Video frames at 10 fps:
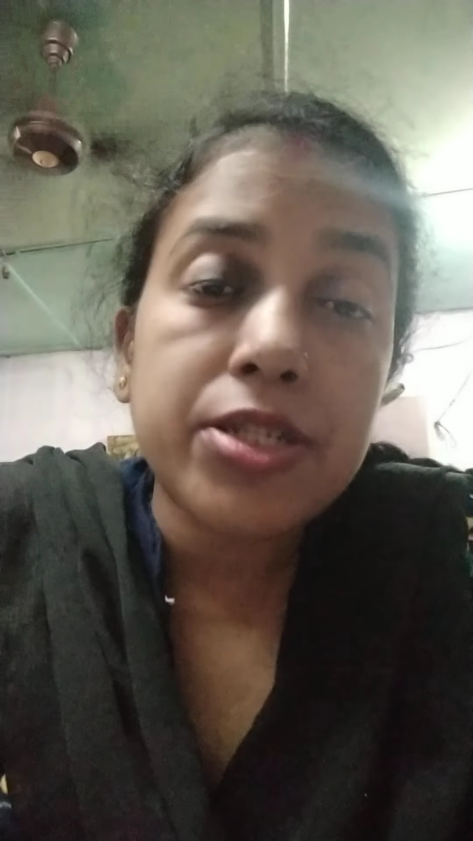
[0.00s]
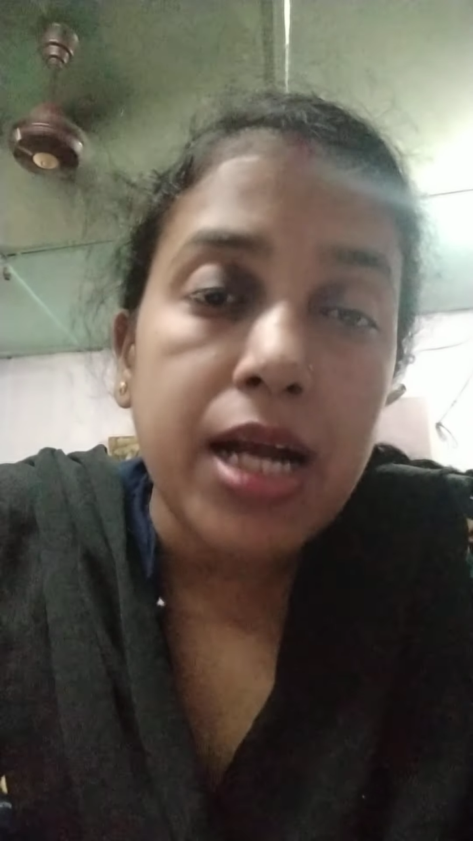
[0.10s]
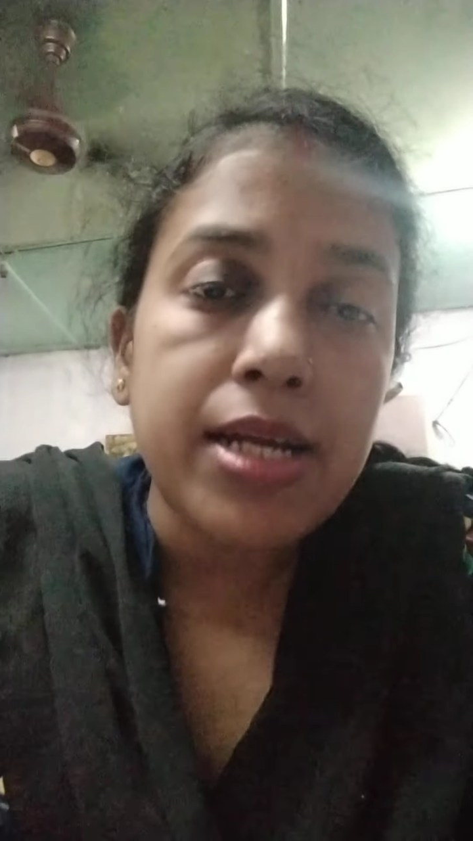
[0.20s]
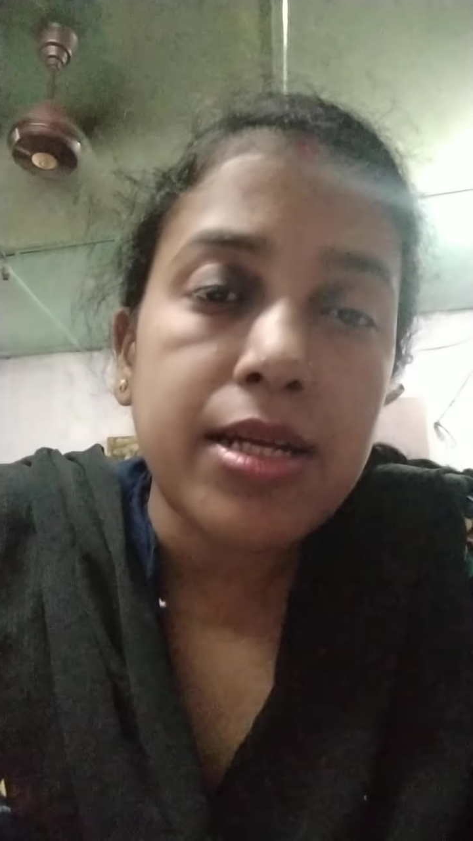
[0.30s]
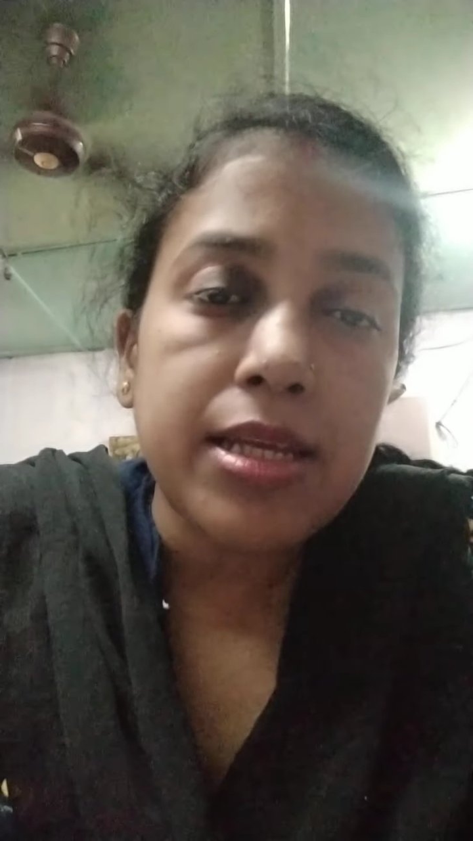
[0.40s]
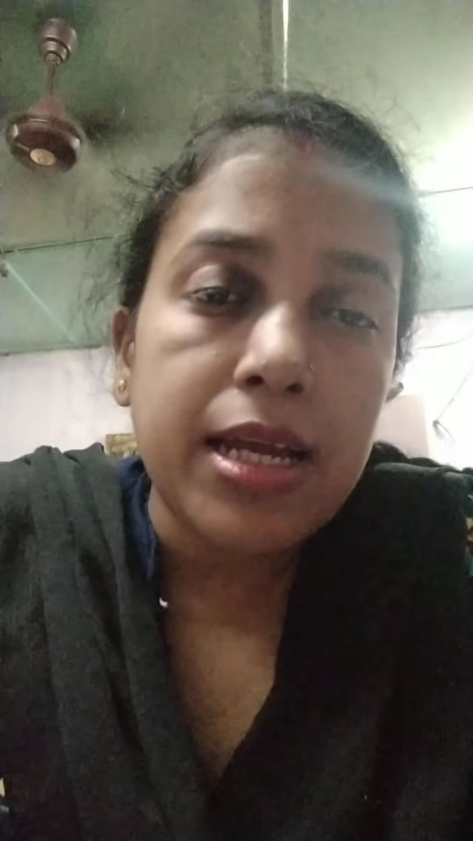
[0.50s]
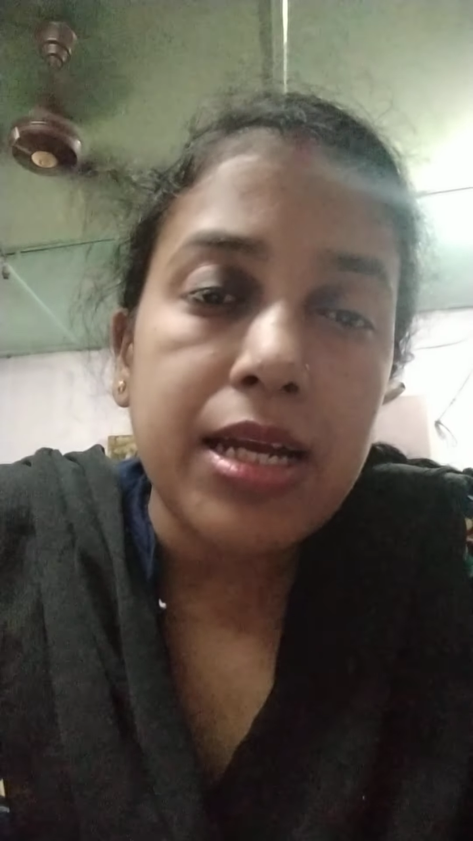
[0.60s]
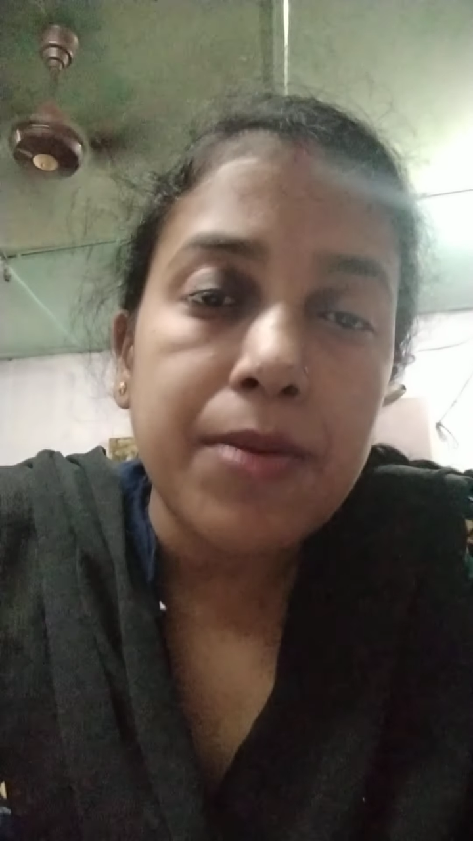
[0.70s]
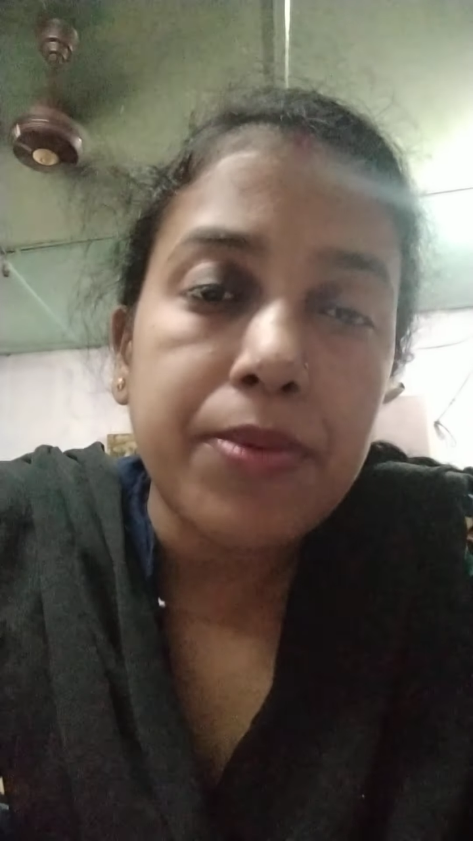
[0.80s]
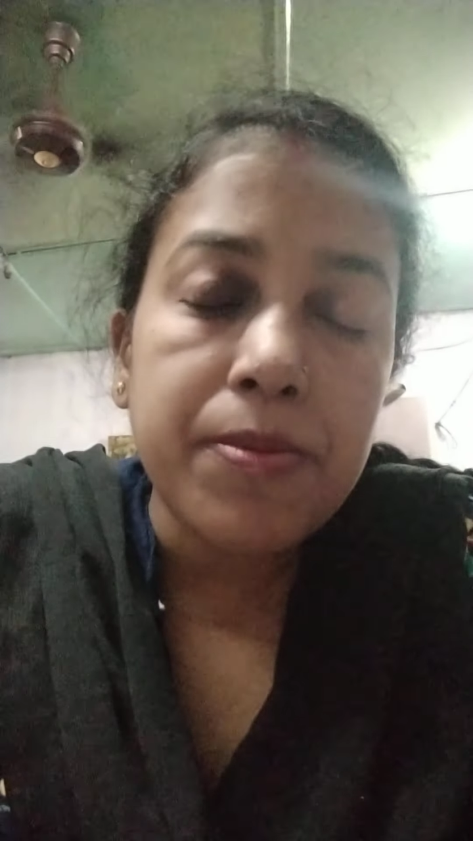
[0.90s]
शायद
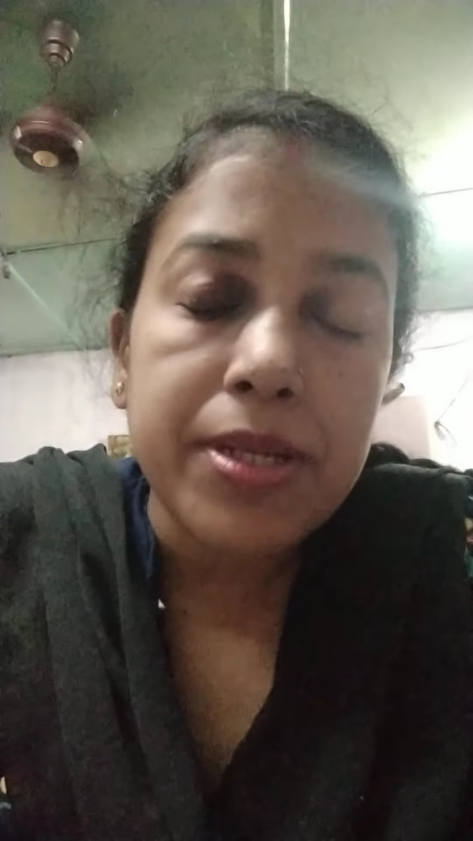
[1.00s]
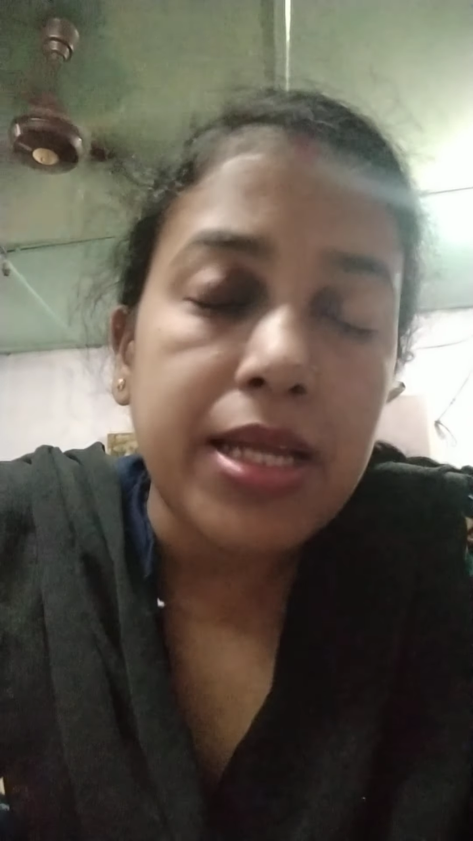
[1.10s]
यहाँ पर